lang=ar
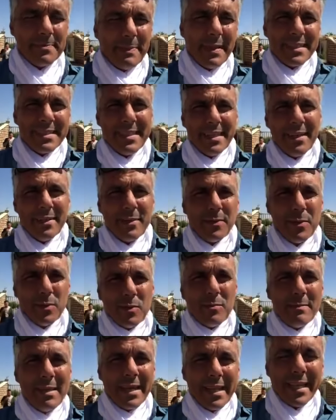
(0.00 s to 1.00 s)
اسبانيا
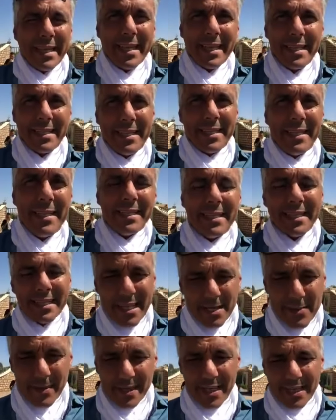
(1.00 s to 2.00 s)
والامريكان
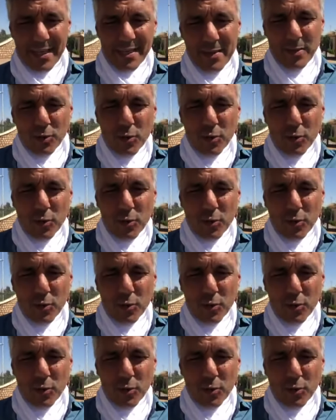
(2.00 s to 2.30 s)
اي وي